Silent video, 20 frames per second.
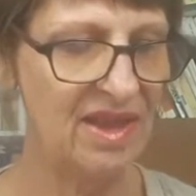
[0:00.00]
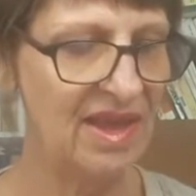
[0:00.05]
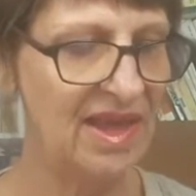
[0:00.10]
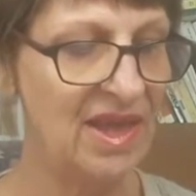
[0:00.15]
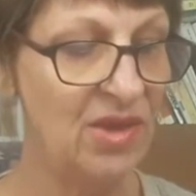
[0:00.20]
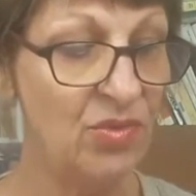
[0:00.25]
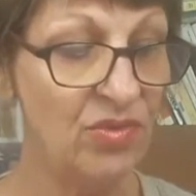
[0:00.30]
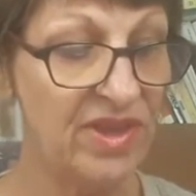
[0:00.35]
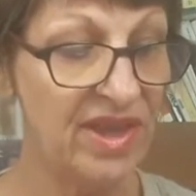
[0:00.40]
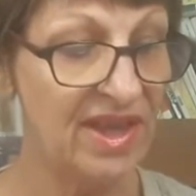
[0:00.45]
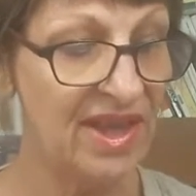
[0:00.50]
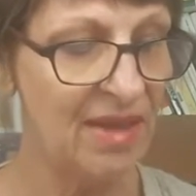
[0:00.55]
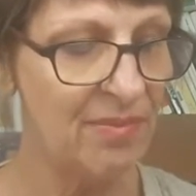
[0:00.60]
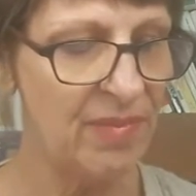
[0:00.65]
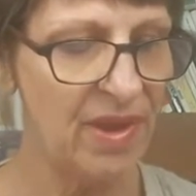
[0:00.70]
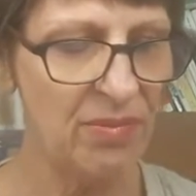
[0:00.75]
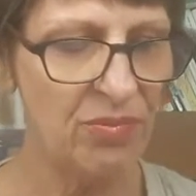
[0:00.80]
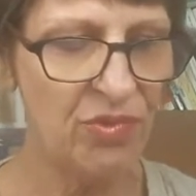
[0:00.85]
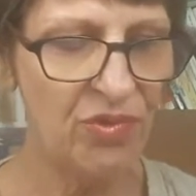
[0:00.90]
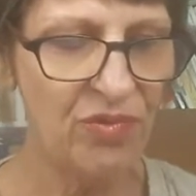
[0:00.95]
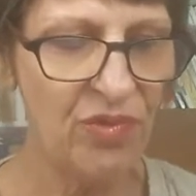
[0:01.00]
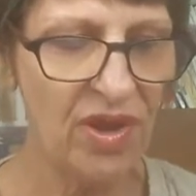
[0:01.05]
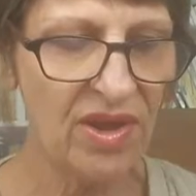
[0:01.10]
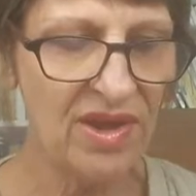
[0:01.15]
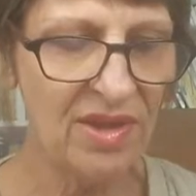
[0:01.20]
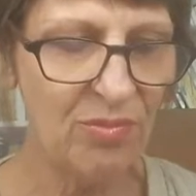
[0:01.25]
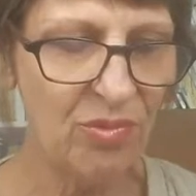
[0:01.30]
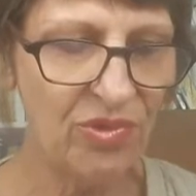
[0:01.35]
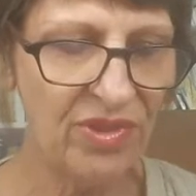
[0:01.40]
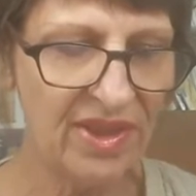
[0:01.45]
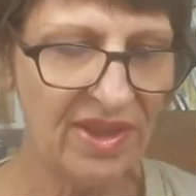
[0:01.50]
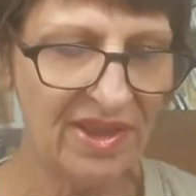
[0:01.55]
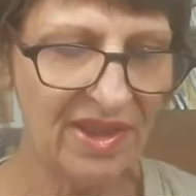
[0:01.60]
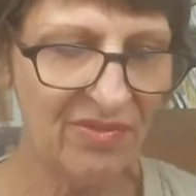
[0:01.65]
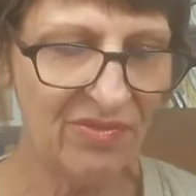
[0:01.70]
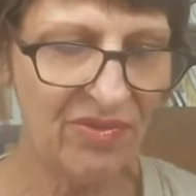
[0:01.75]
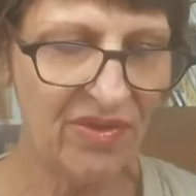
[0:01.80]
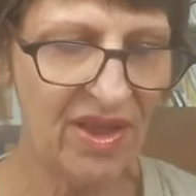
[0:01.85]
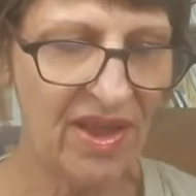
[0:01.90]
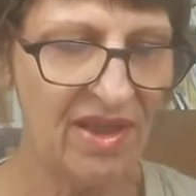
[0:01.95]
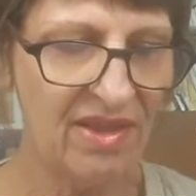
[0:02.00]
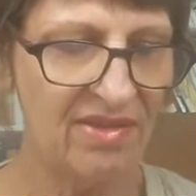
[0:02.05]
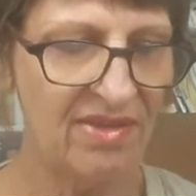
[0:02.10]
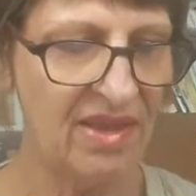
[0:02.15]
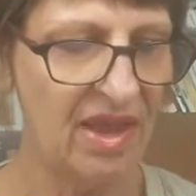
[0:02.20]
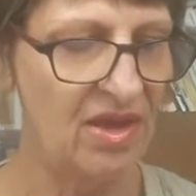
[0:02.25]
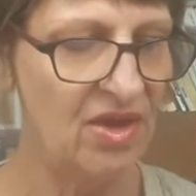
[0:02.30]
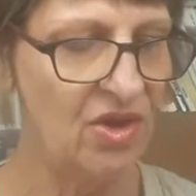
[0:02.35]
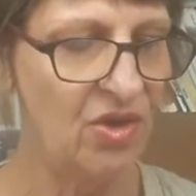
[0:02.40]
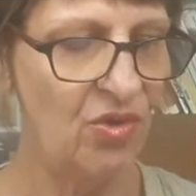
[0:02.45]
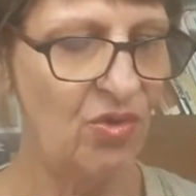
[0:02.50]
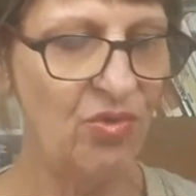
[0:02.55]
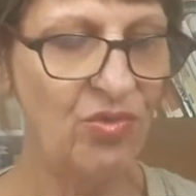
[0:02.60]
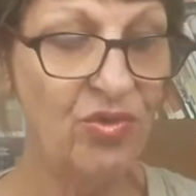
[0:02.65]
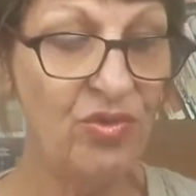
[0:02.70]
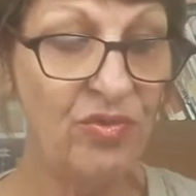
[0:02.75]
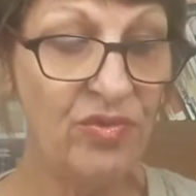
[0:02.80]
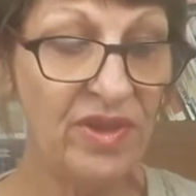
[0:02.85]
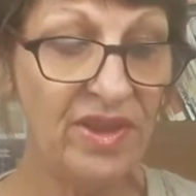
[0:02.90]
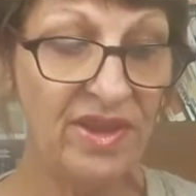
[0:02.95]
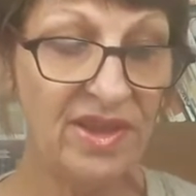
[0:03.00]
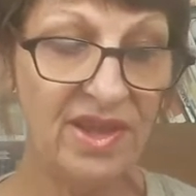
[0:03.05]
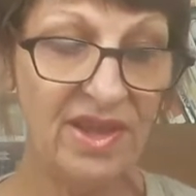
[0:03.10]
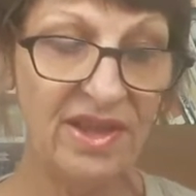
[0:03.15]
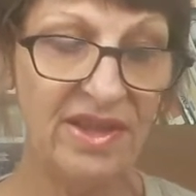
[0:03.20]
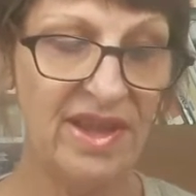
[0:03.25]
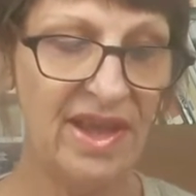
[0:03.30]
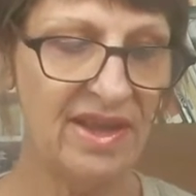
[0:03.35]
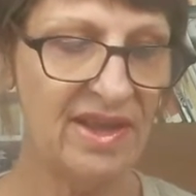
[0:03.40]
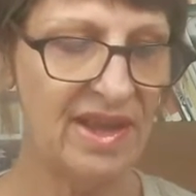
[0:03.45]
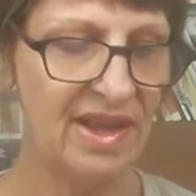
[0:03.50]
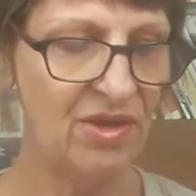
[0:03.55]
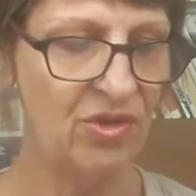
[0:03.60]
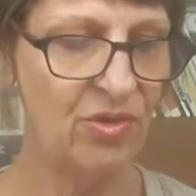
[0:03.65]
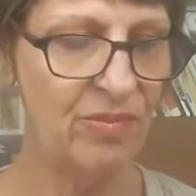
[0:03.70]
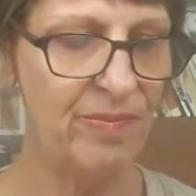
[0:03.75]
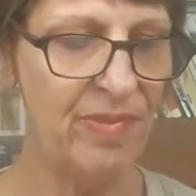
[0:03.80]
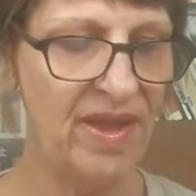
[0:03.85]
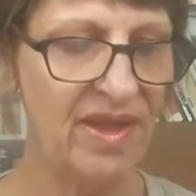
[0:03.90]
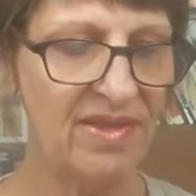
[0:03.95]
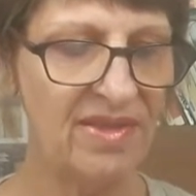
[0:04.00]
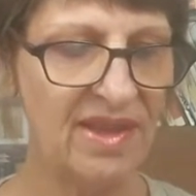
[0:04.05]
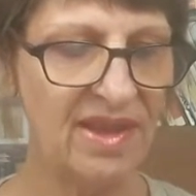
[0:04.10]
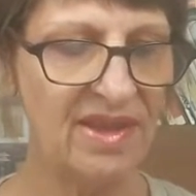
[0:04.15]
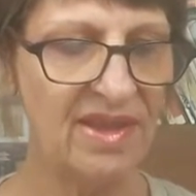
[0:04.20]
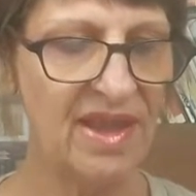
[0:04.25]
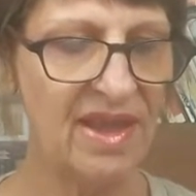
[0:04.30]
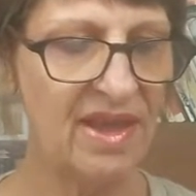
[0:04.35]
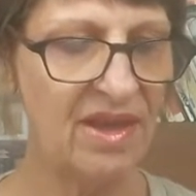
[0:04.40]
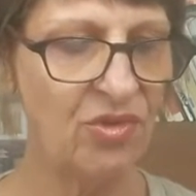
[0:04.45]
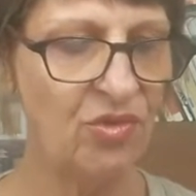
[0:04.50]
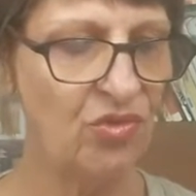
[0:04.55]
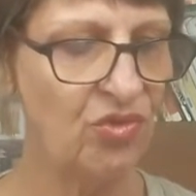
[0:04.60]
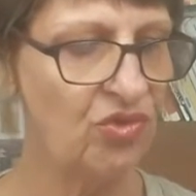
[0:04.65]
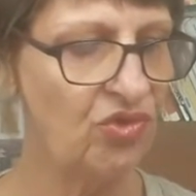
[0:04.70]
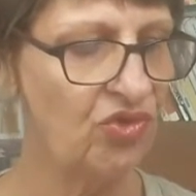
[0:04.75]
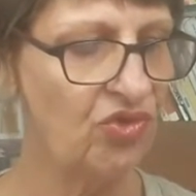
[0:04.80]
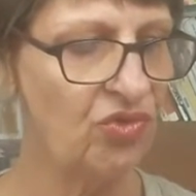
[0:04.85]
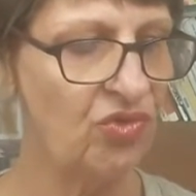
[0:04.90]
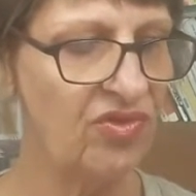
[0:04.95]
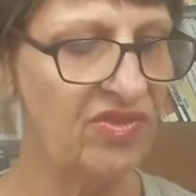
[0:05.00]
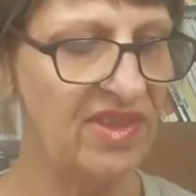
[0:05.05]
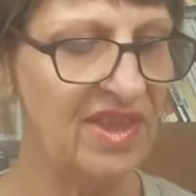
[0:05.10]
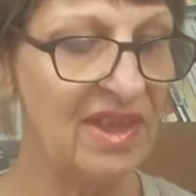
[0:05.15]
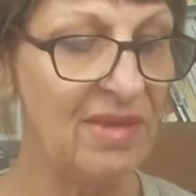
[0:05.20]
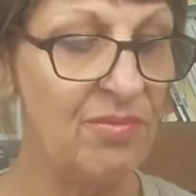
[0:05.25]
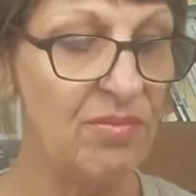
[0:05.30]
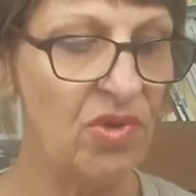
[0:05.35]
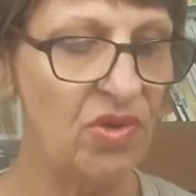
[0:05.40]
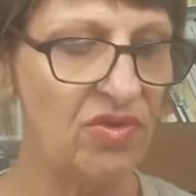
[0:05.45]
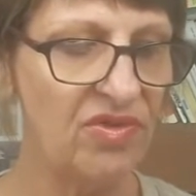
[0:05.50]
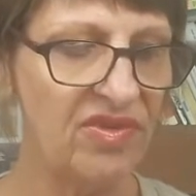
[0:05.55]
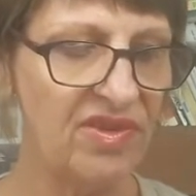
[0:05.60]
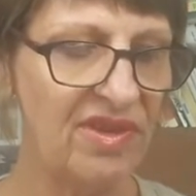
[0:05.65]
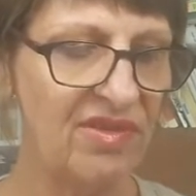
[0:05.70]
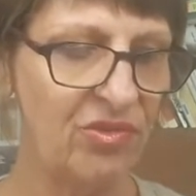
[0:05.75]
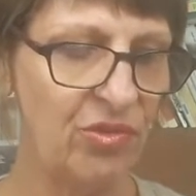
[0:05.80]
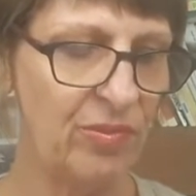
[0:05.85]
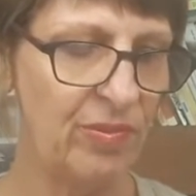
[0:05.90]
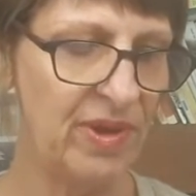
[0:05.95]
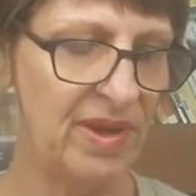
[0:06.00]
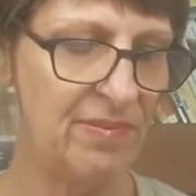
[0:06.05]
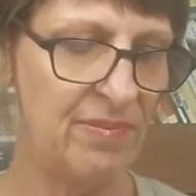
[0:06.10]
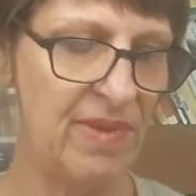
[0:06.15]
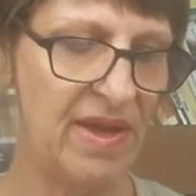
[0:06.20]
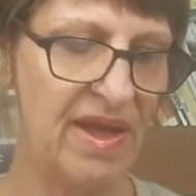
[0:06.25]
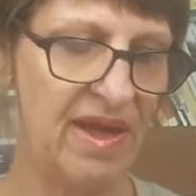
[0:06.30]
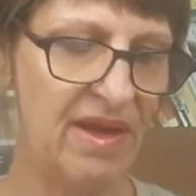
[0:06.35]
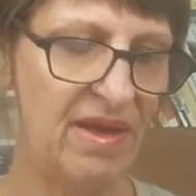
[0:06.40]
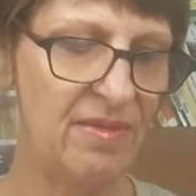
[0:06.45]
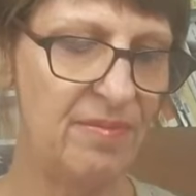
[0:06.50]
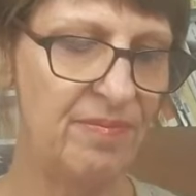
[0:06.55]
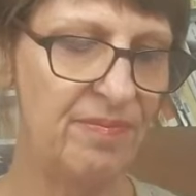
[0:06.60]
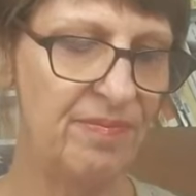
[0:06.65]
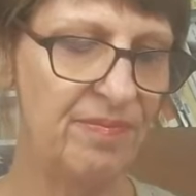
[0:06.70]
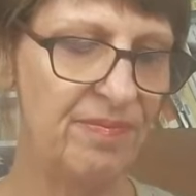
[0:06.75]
Et on est capable de voir la beauté des phrases. On devine qu'il y a quelque part derrière une chose immense qui se prépare.